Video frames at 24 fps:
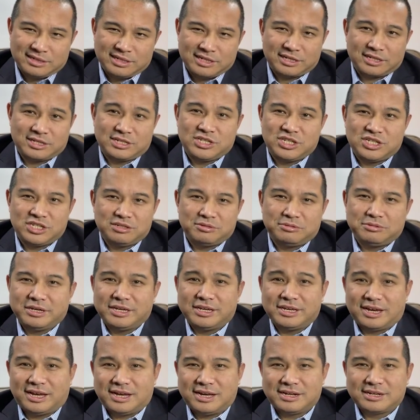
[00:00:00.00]
这个机
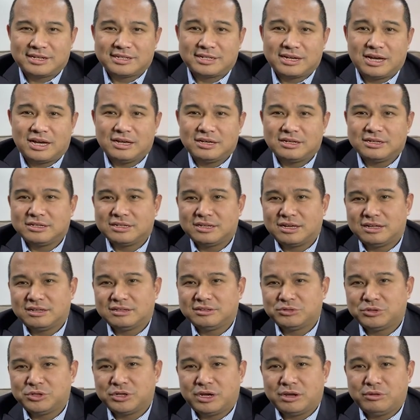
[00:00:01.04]
位啊，刚
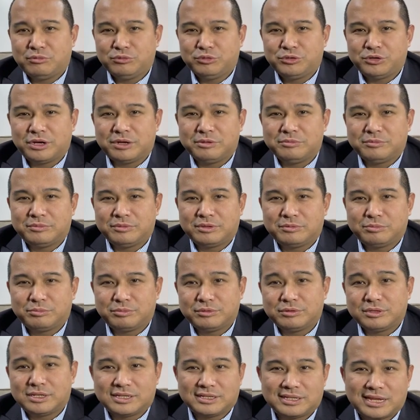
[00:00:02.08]
刚全全
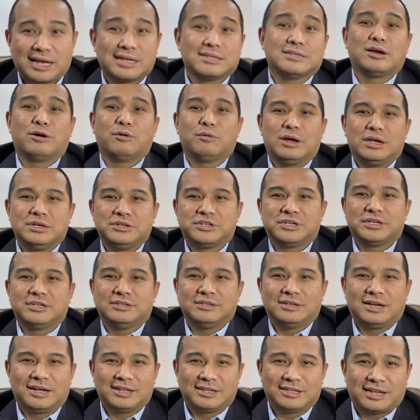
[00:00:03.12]
部的打造完成
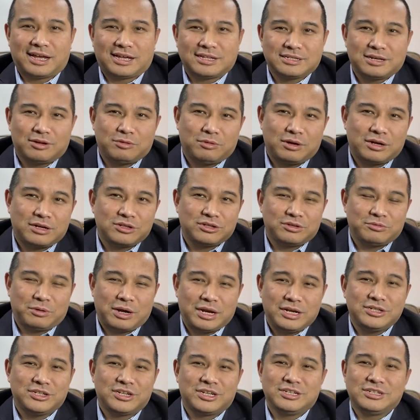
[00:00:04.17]
啊，打造完
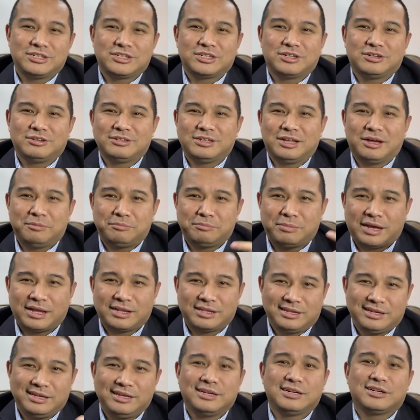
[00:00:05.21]
完成之后呢，把
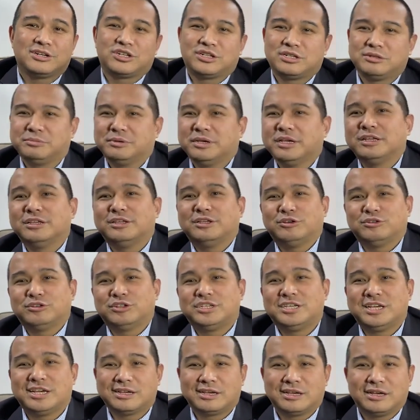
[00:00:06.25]
第一个视频又
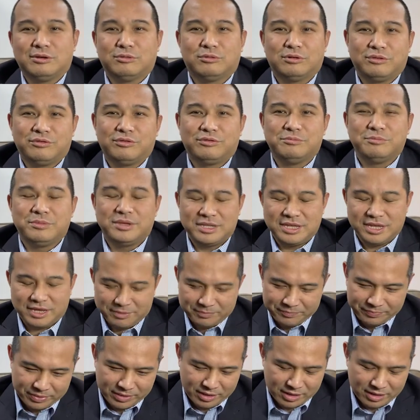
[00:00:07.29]
献给 Wolf Media。